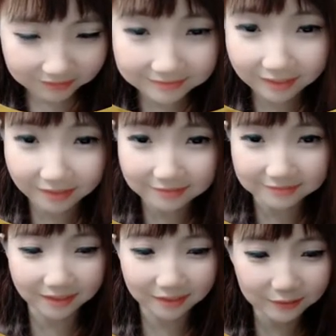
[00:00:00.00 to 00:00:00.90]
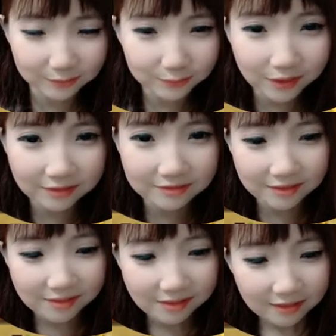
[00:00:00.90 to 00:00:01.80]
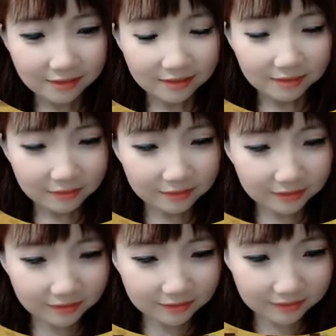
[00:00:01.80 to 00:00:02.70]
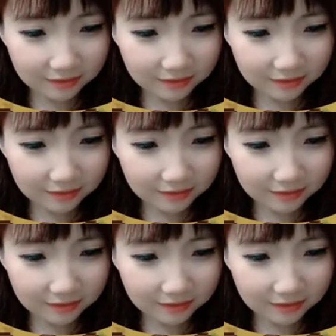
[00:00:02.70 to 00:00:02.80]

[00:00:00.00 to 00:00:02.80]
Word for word: cari-cari itu guys dan kita